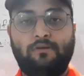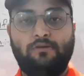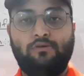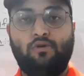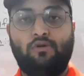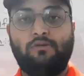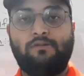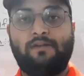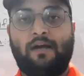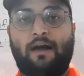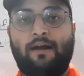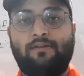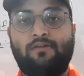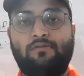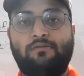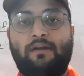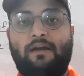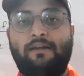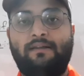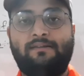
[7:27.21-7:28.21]
जो चार सौ
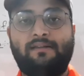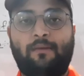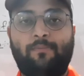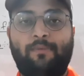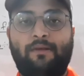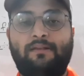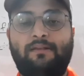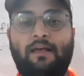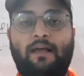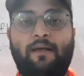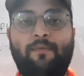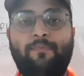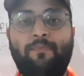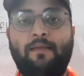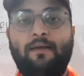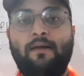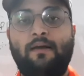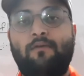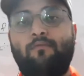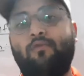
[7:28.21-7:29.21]
चालीस का पिज़्ज़ा है
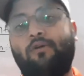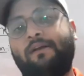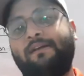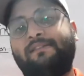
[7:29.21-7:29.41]
वो